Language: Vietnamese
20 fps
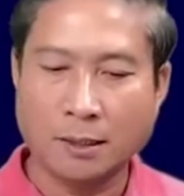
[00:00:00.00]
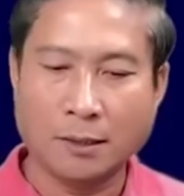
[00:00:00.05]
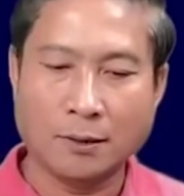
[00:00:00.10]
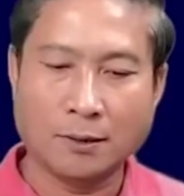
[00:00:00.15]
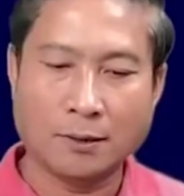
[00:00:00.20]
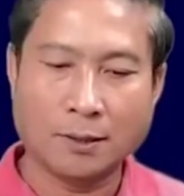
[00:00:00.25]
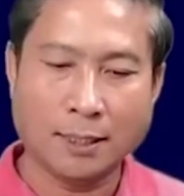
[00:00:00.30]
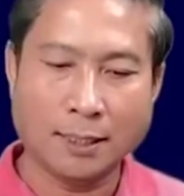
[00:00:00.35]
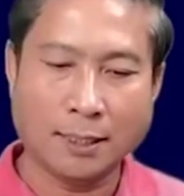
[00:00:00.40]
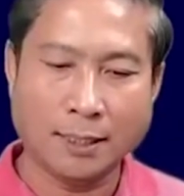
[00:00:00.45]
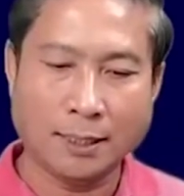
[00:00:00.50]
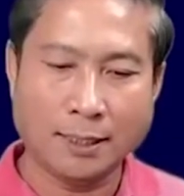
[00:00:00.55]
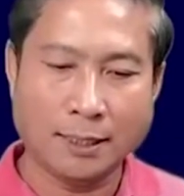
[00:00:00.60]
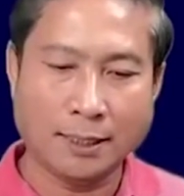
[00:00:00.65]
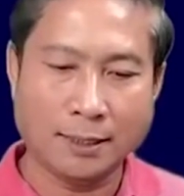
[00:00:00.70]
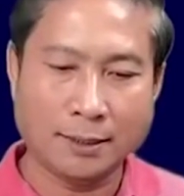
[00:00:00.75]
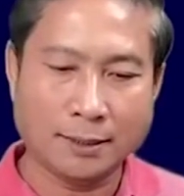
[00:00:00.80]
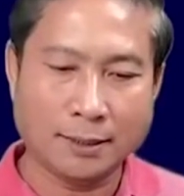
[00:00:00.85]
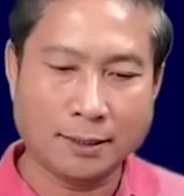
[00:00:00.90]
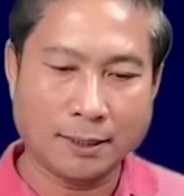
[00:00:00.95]
ok
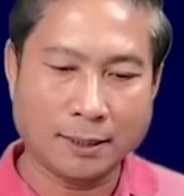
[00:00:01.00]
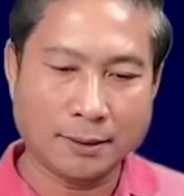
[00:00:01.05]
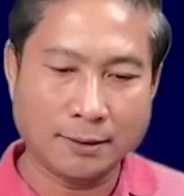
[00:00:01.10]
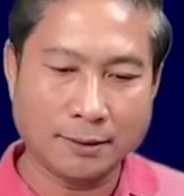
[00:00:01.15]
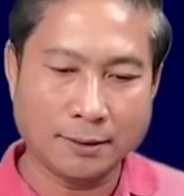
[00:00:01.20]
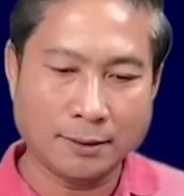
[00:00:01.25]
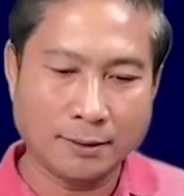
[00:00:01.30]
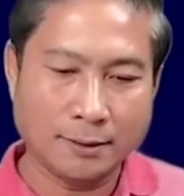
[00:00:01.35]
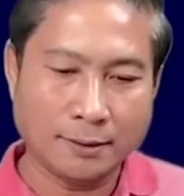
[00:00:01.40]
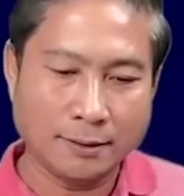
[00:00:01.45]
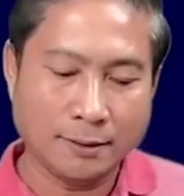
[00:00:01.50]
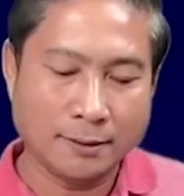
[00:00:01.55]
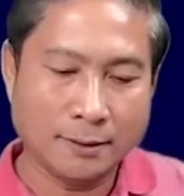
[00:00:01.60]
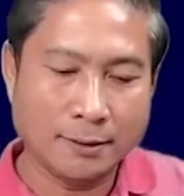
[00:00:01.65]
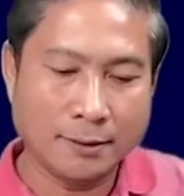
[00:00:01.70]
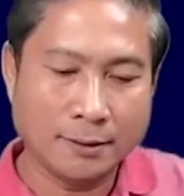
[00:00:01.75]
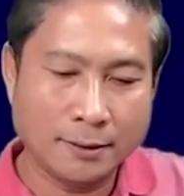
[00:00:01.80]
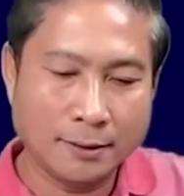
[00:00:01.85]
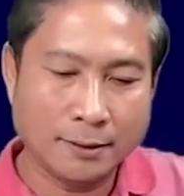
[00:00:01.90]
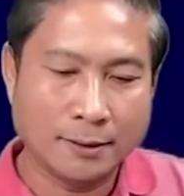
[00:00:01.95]
chẳng
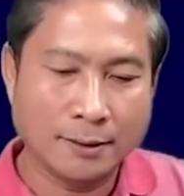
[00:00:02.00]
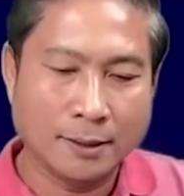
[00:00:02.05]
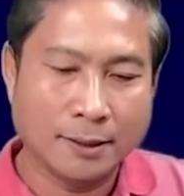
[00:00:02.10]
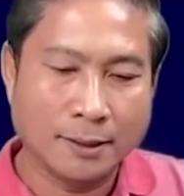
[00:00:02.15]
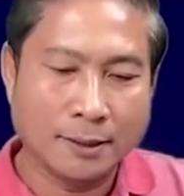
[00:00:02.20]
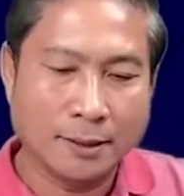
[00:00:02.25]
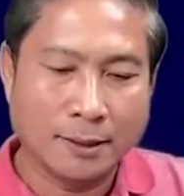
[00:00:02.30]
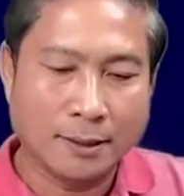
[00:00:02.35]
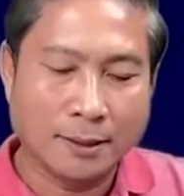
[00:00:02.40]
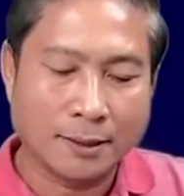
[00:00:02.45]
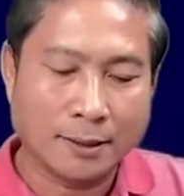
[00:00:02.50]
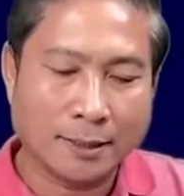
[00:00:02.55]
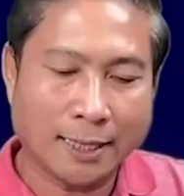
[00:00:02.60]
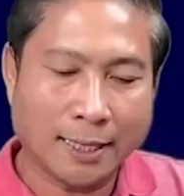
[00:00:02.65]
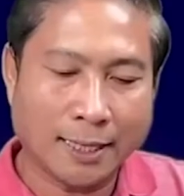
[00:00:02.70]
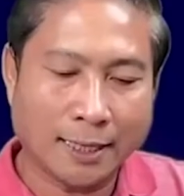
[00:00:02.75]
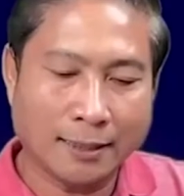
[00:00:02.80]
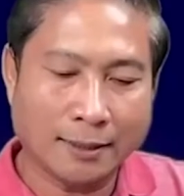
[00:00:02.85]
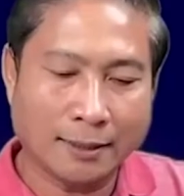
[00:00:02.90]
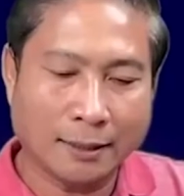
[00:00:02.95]

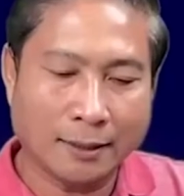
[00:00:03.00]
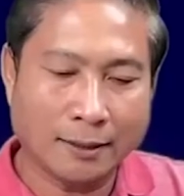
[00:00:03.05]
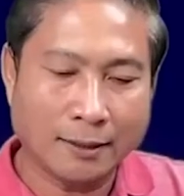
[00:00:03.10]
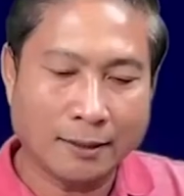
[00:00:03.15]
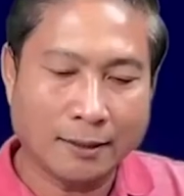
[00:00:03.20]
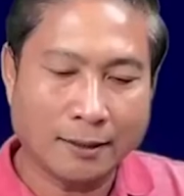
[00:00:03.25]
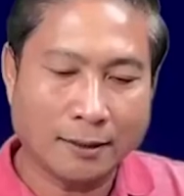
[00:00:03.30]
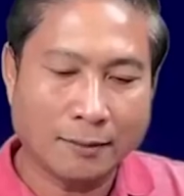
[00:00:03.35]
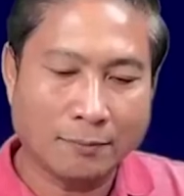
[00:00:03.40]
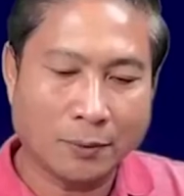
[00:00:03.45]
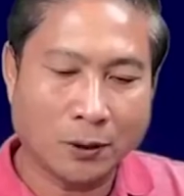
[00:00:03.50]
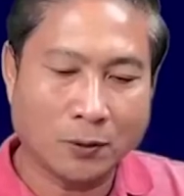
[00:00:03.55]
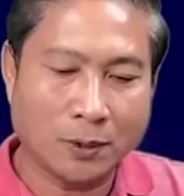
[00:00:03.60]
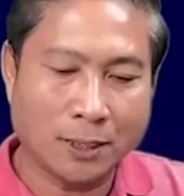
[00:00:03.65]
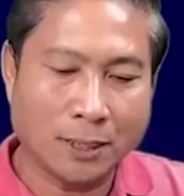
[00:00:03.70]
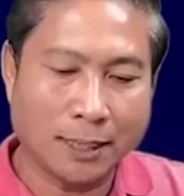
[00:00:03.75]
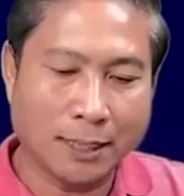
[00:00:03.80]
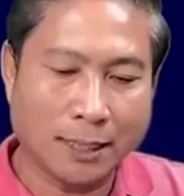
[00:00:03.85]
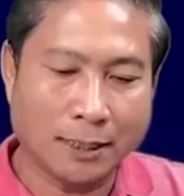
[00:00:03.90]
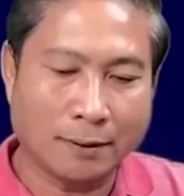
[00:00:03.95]
đăng anh đó
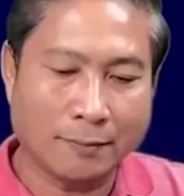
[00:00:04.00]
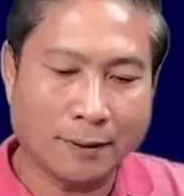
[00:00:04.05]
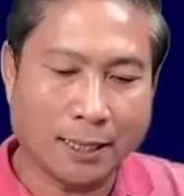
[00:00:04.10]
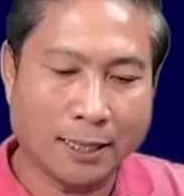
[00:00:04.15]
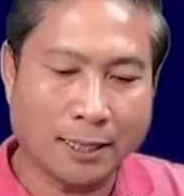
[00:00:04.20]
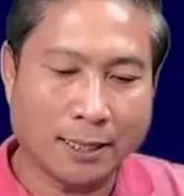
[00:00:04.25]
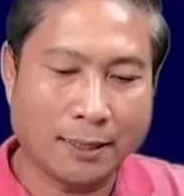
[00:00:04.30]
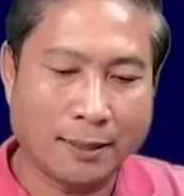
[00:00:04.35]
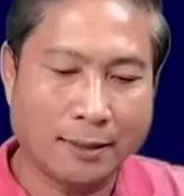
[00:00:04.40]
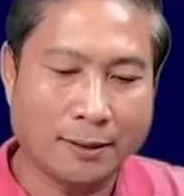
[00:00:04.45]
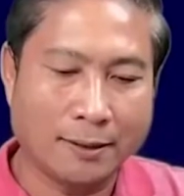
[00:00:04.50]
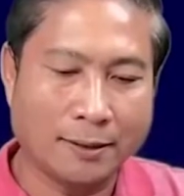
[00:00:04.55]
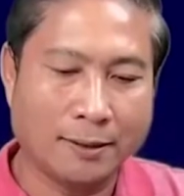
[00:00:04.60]
Oni à bà